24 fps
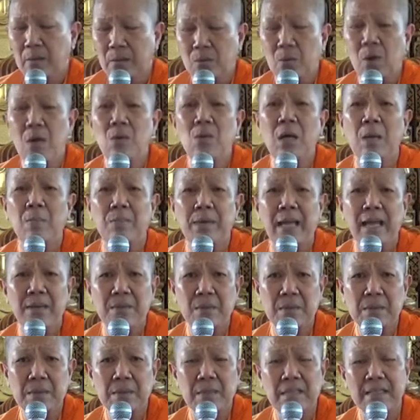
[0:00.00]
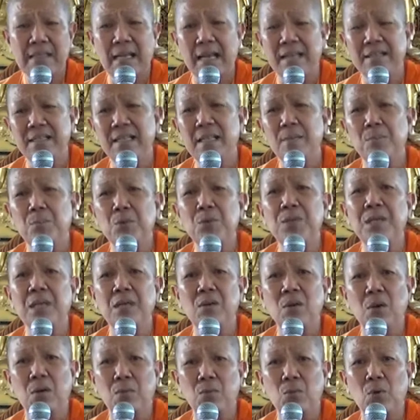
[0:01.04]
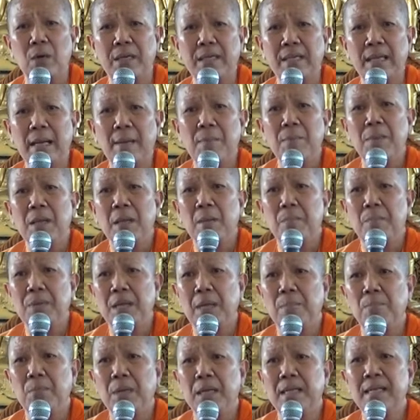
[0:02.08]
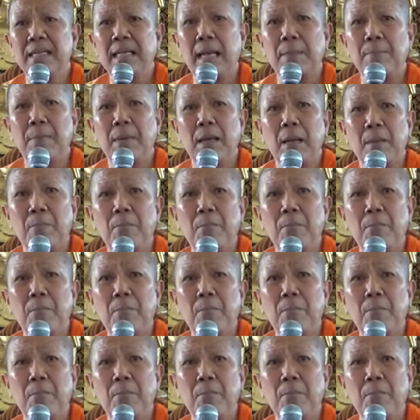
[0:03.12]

ข้อความแรกก็คือการที่ผู้หญิงออกบวชเนี่ยเปรียบเหมือนกับ